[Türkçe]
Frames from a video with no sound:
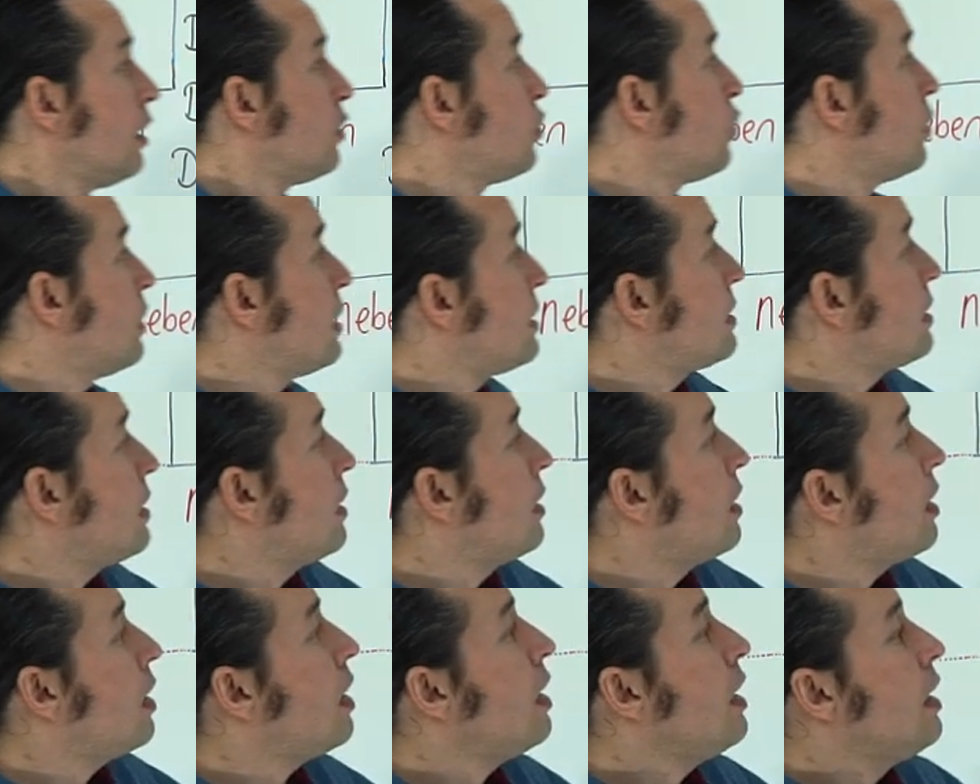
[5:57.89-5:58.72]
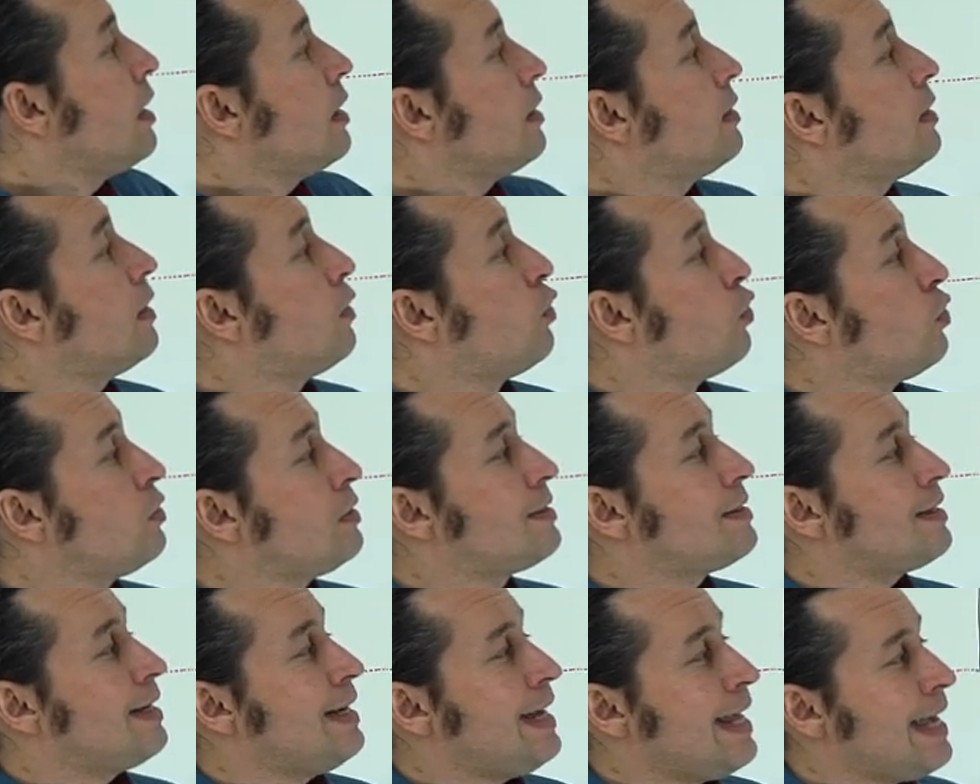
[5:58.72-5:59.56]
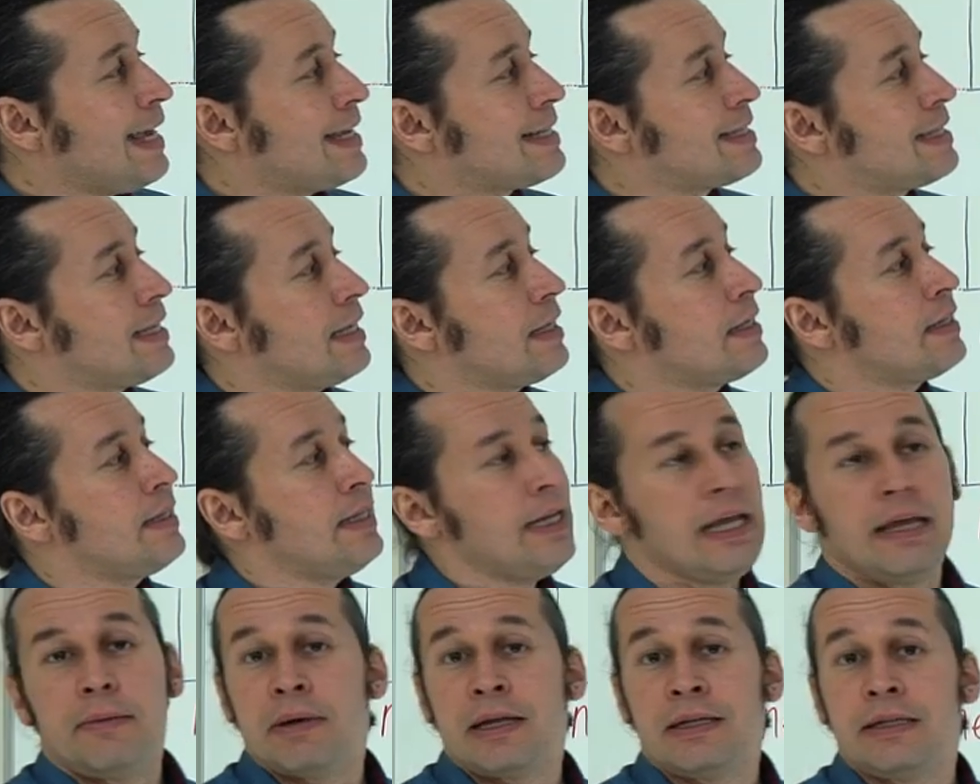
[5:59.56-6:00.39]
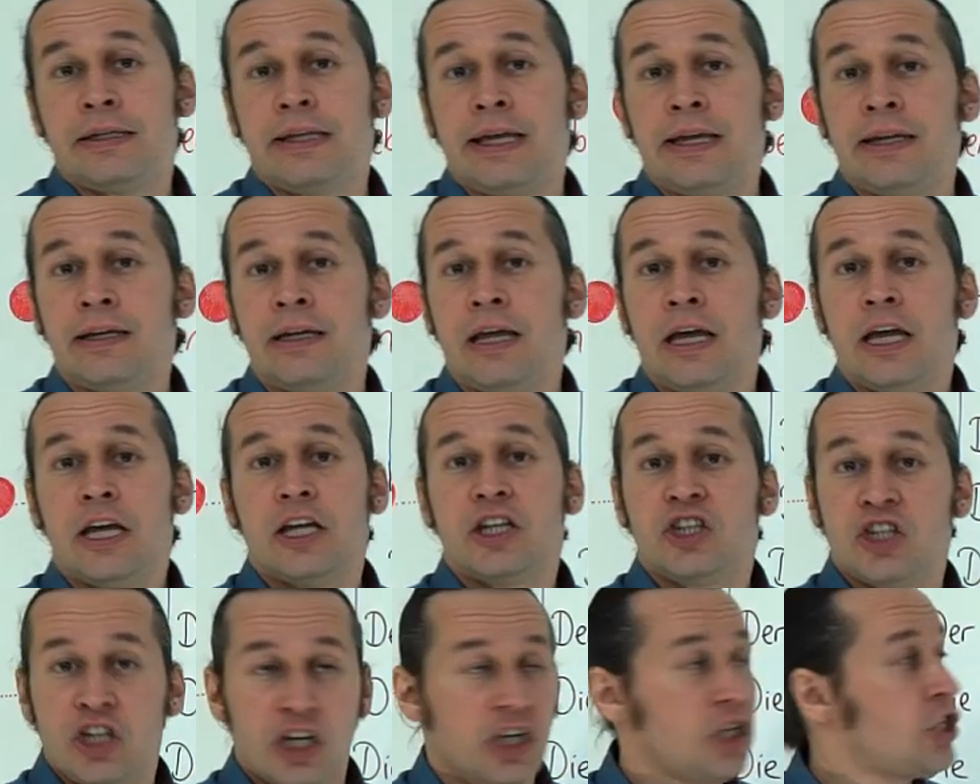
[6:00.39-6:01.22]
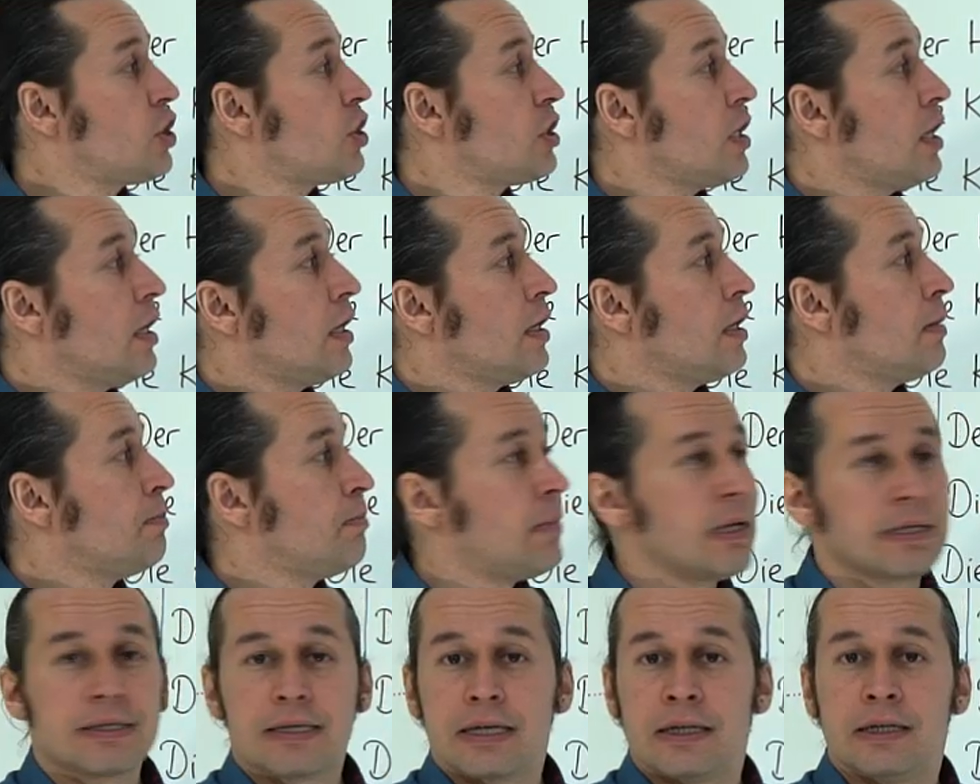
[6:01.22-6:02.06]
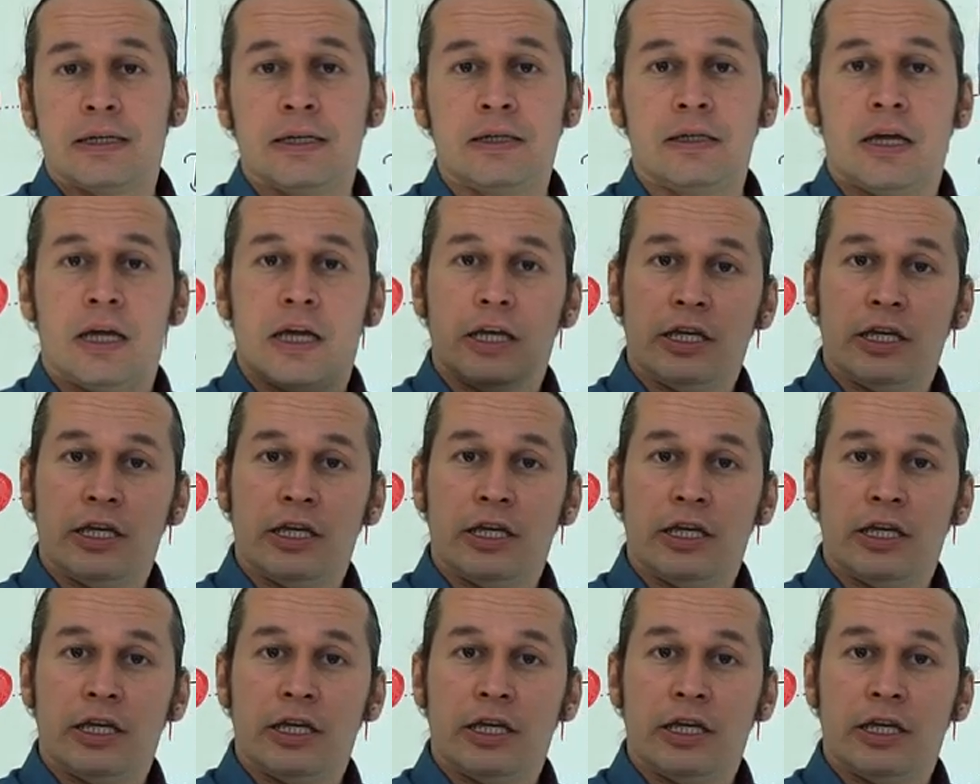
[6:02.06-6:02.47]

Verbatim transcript: Dolayısıyla der Hund legt sich neben den Tisch masanın